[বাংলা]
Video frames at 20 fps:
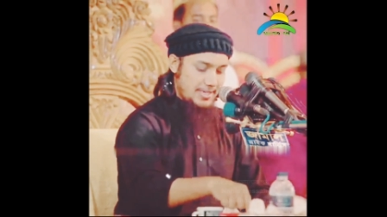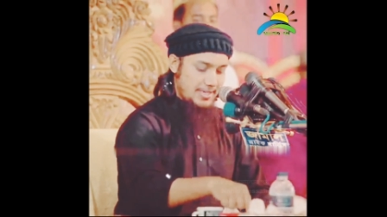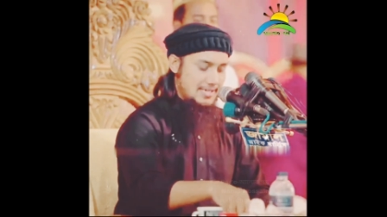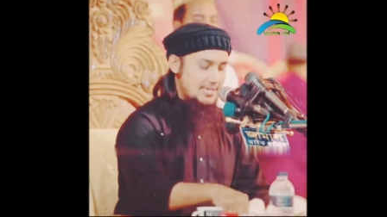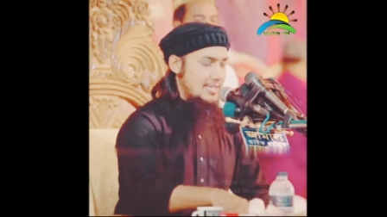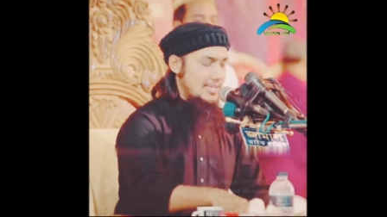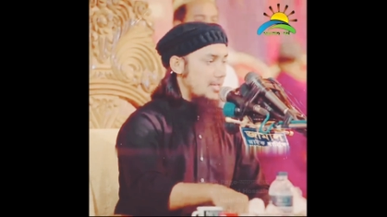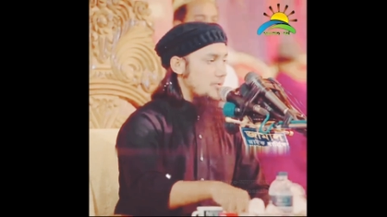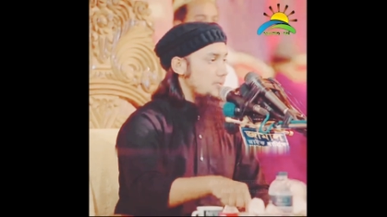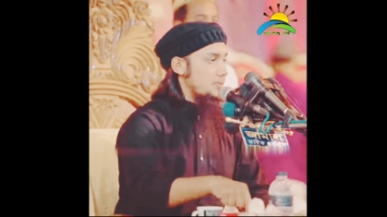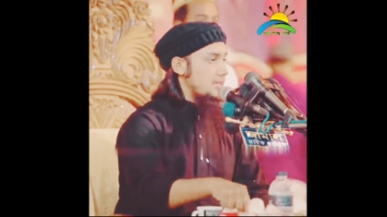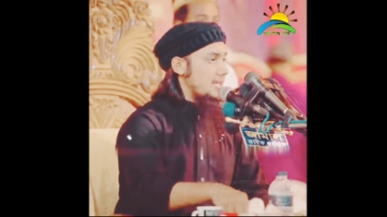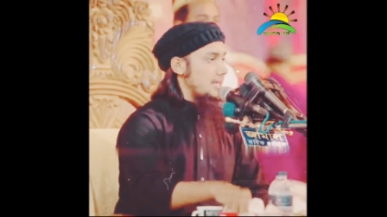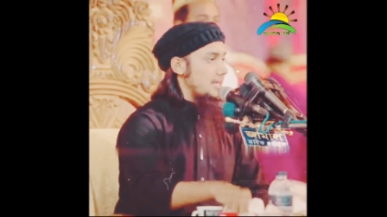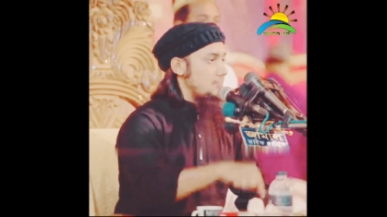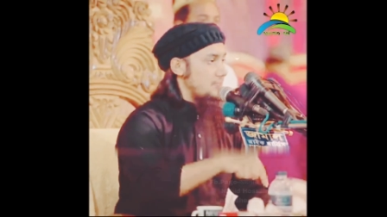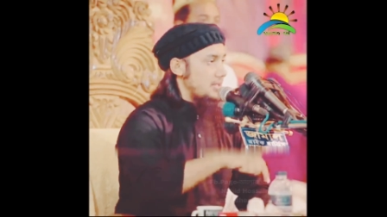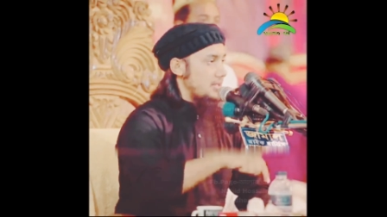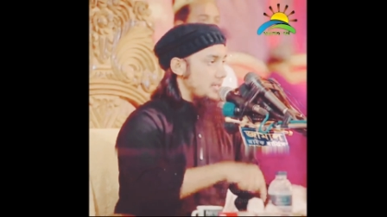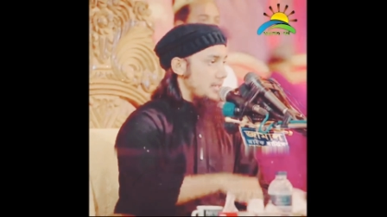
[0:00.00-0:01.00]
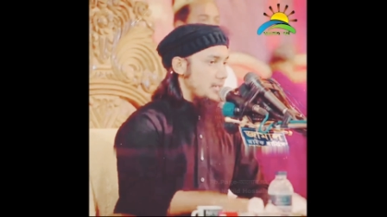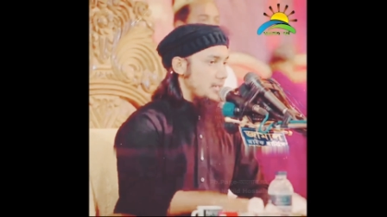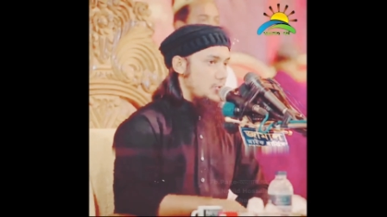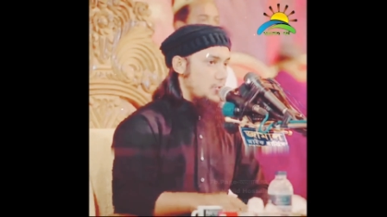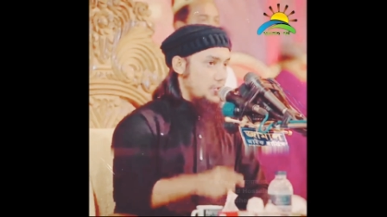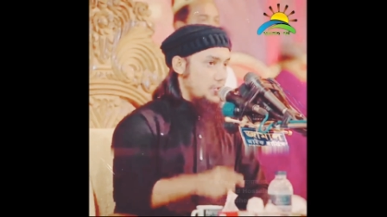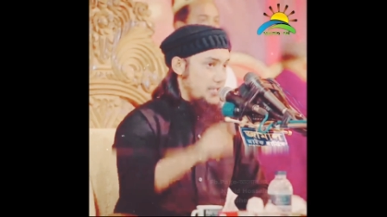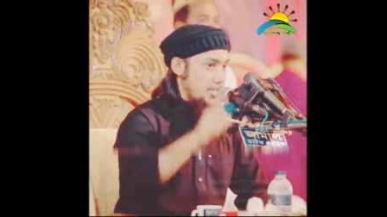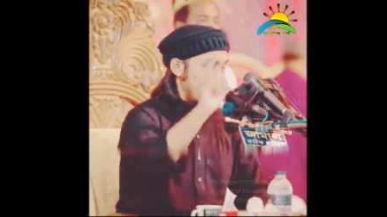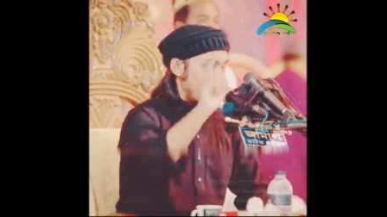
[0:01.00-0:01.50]
এই জেরুজালেম থেকে
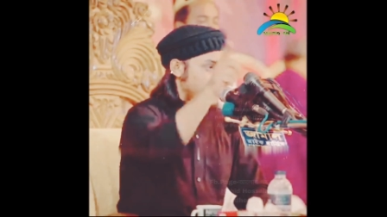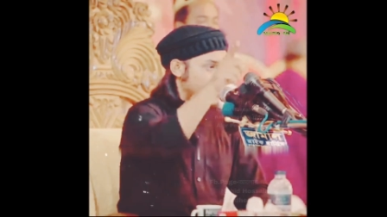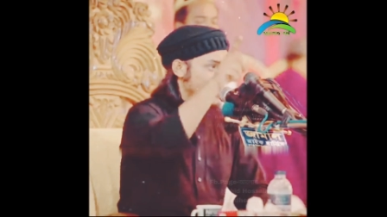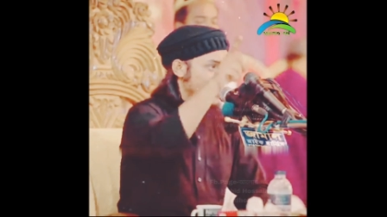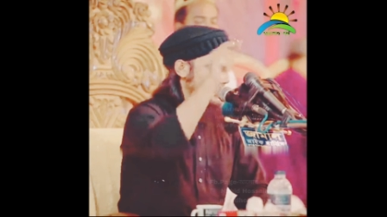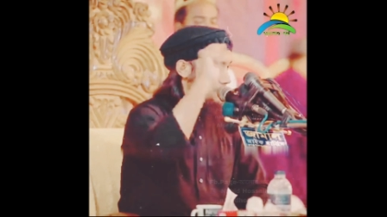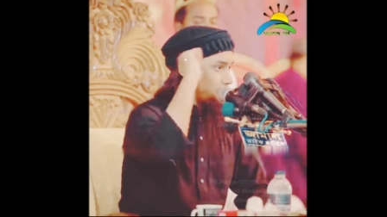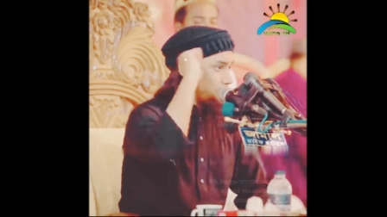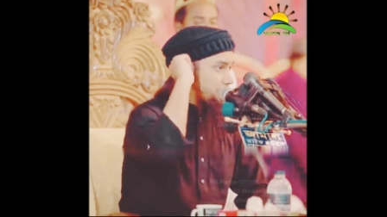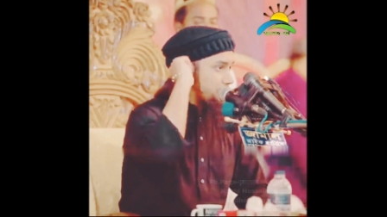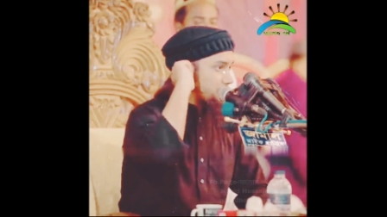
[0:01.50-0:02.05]
কোন জায়গা থেকে